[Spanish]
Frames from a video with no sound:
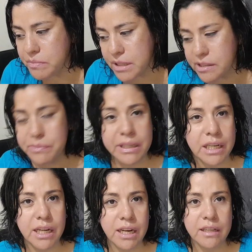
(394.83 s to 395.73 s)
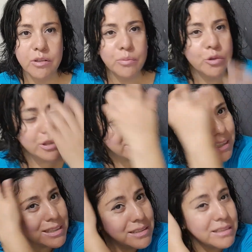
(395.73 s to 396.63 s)
ya se imaginarán, como tres
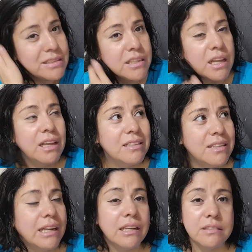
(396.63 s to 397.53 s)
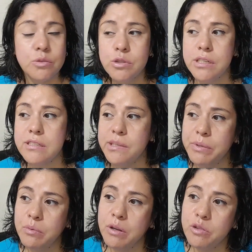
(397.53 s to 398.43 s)
casas. Se alcanza a escuchar
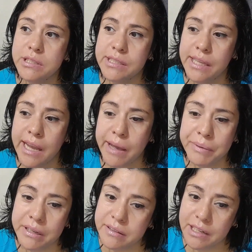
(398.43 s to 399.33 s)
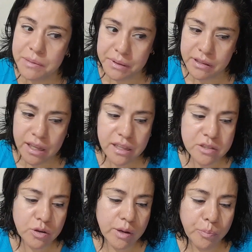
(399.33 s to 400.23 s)
siempre y cuando esté abierta las
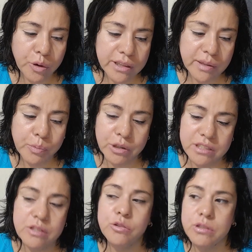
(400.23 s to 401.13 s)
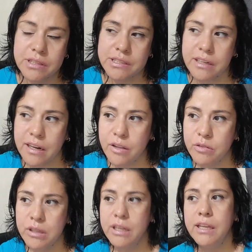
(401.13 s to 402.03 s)
ventanas o la puerta, porque si todo está
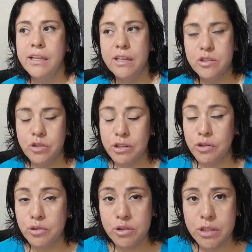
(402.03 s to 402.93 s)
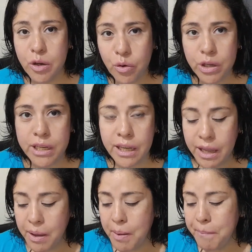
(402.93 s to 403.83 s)
cerrado, el sonido no se oye.
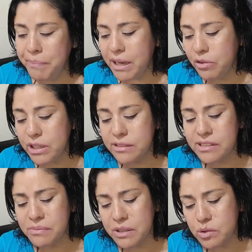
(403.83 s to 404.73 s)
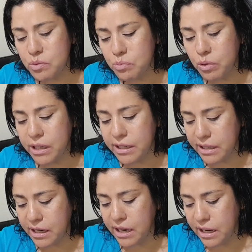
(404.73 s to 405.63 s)
Pero este se me hace un buen
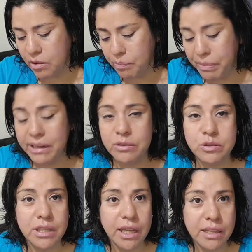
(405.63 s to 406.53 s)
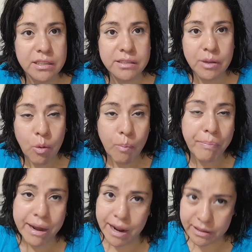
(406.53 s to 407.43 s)
regalo para ustedes o
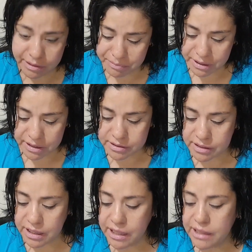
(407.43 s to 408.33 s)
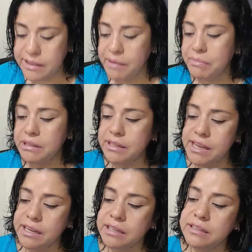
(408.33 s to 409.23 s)
para alguien más. También
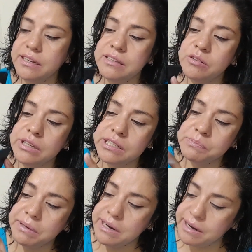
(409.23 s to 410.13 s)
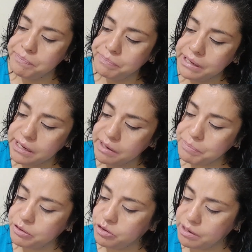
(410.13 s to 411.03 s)
traía acá atrás lo que es para la pila,
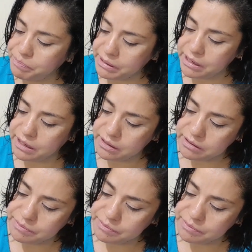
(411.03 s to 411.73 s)
pero yo la pila